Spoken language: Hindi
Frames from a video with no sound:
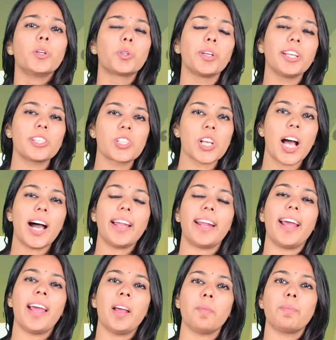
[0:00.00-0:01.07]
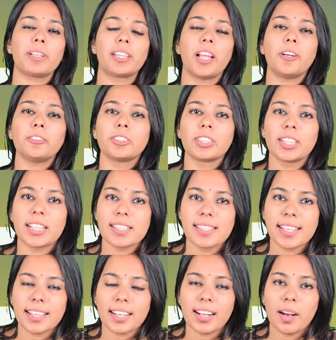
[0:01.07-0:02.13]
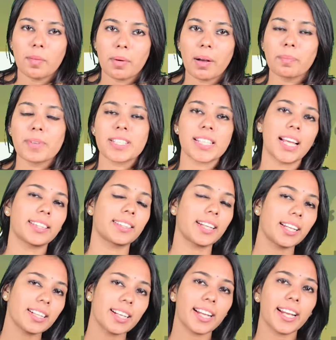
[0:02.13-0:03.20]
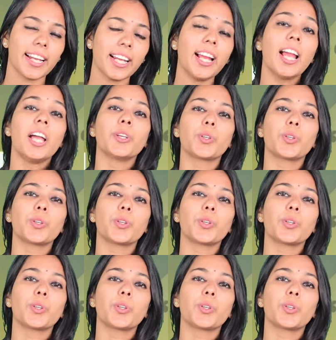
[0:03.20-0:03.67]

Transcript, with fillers: तो ये चार अहम बदलाव जिनका जिक्र हम आपके साथ कर रहे हैं